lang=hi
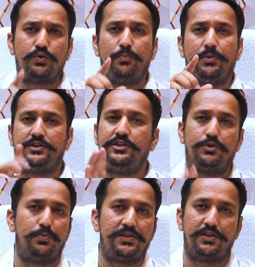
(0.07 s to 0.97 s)
उसको पच्चीस
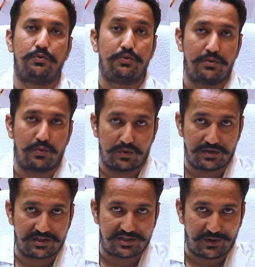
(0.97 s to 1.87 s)
रूपए से
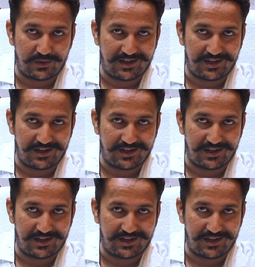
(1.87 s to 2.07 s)
कुर्ती स्टार्ट हो